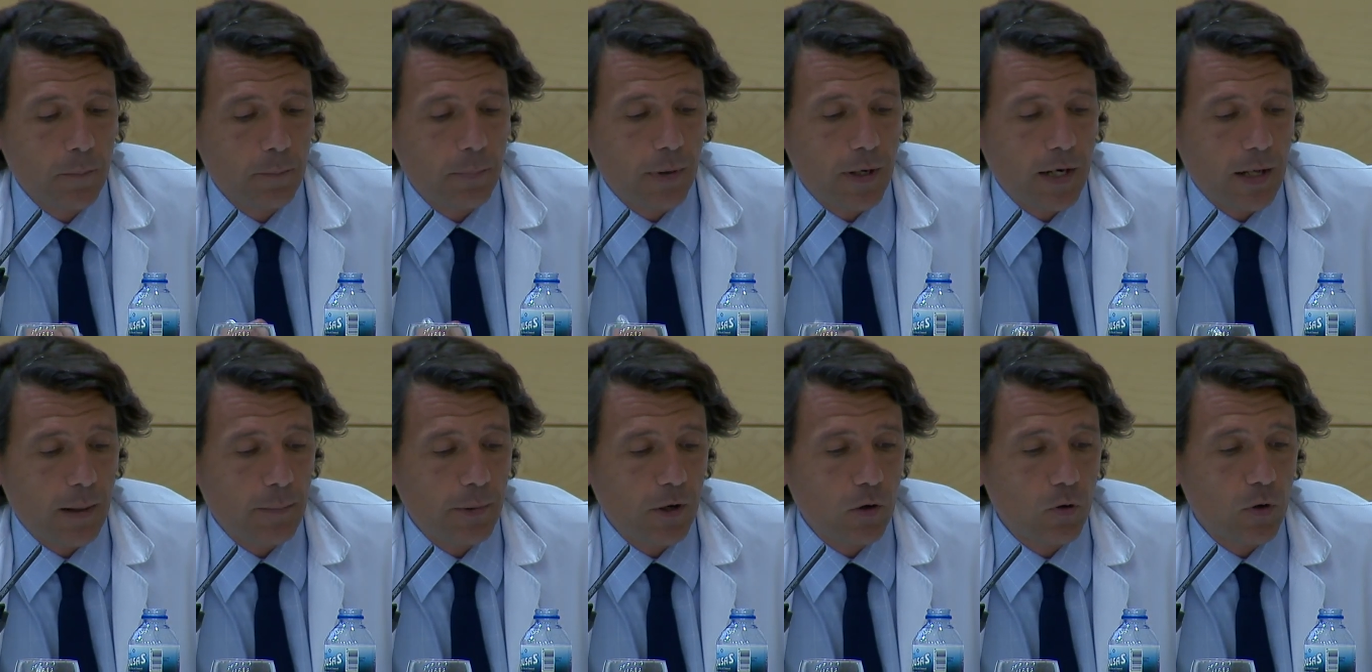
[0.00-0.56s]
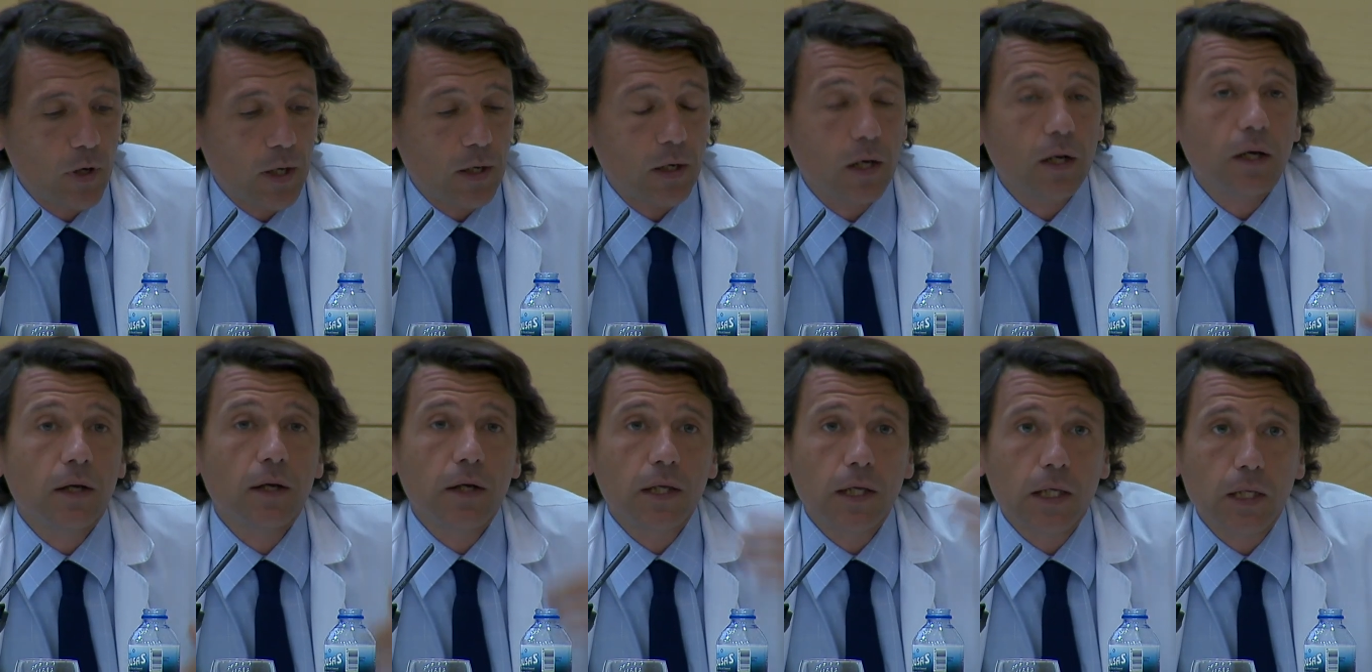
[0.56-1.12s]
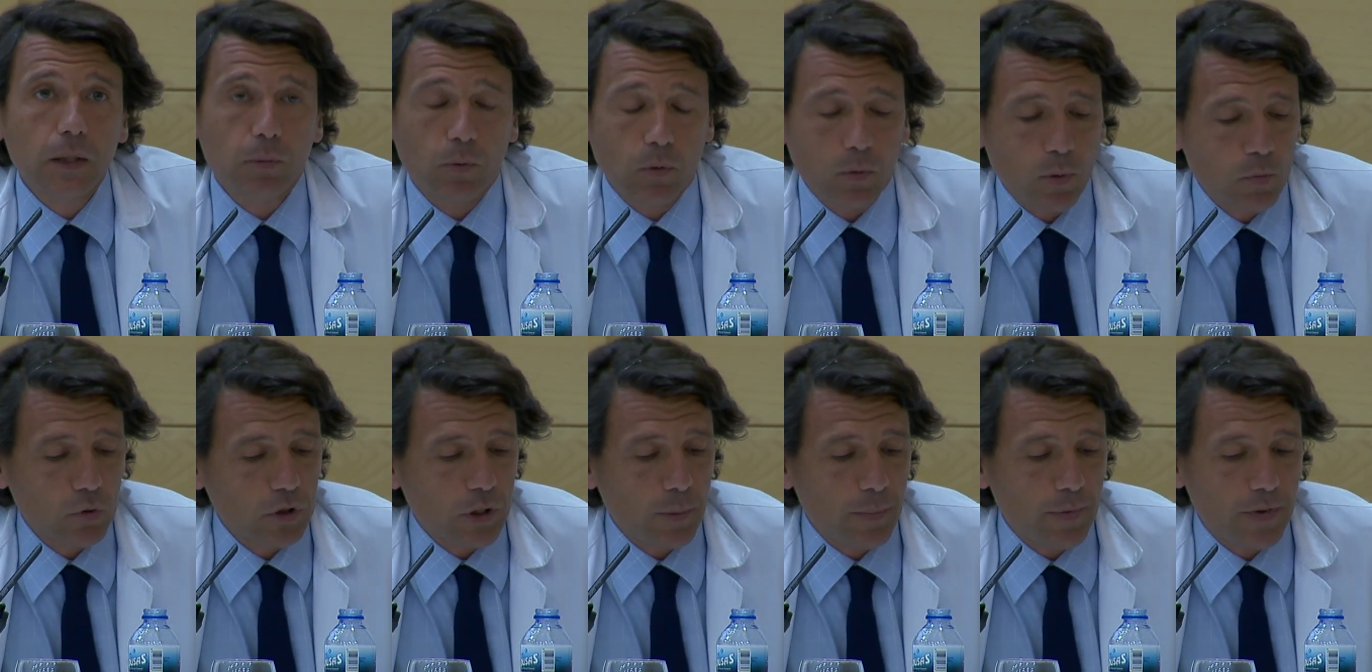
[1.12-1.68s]
para mejorarla y
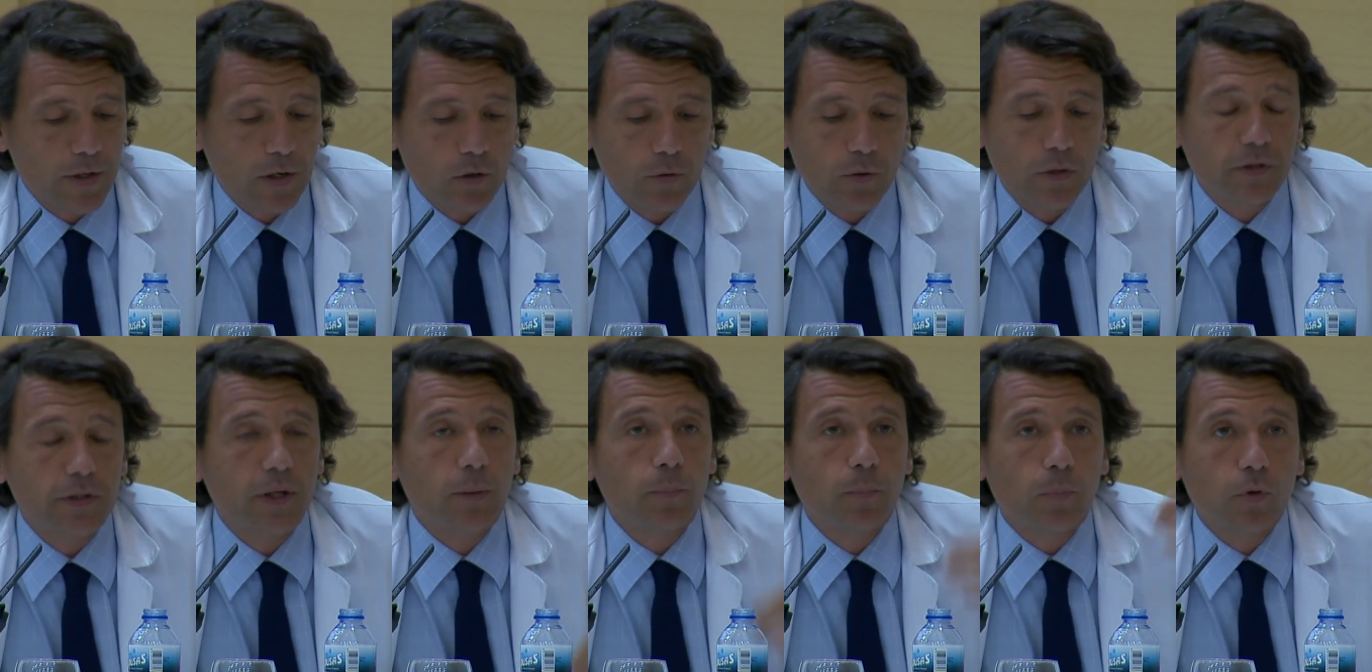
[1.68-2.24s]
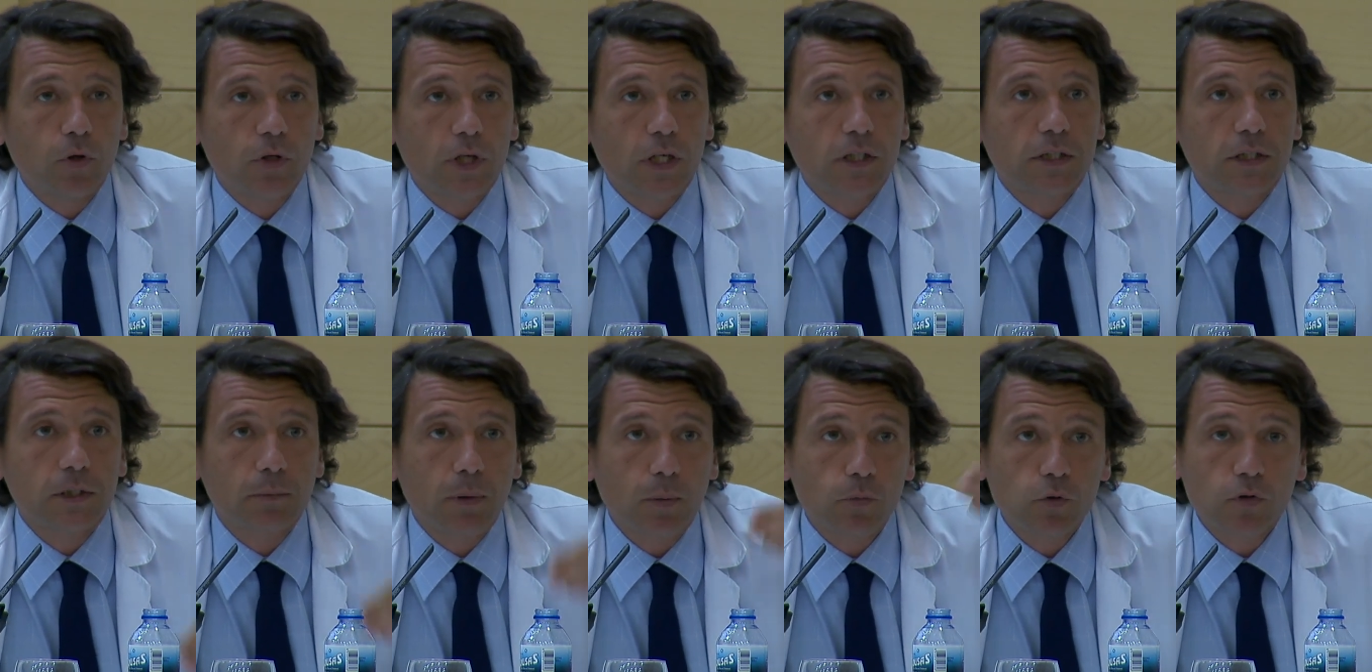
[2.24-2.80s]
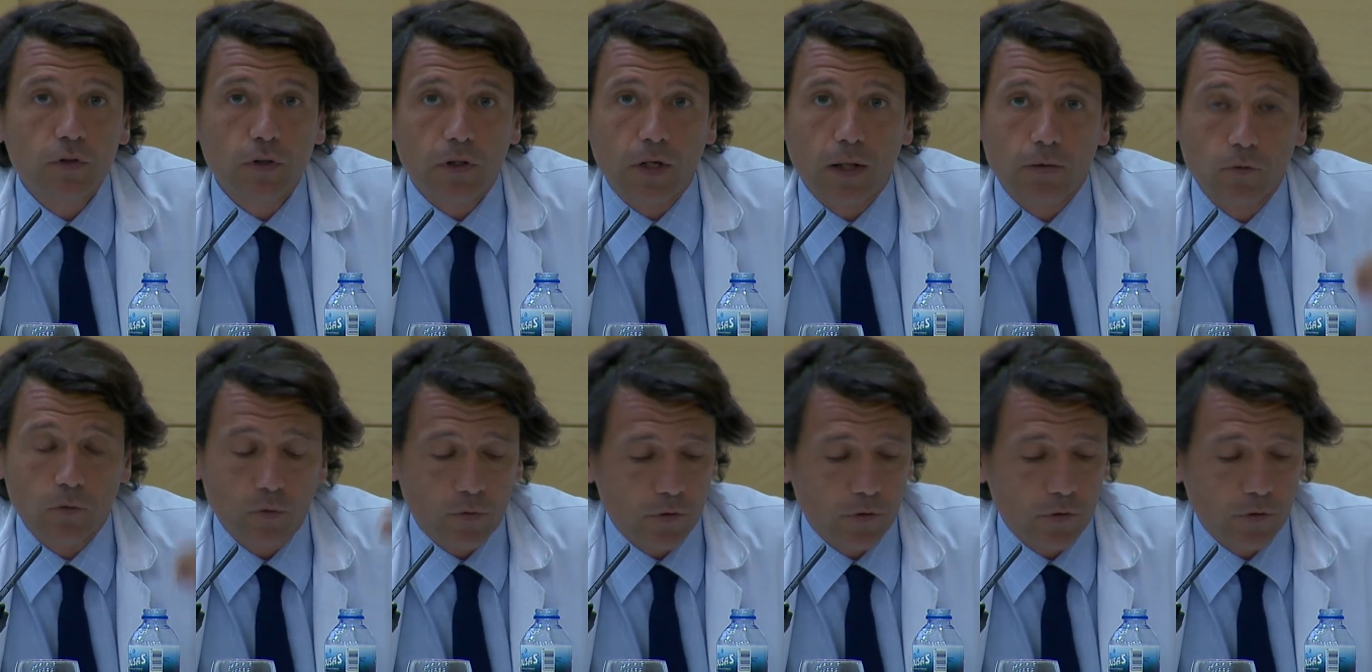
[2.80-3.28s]
volvemos a medir con el tiempo y así vamos cerrando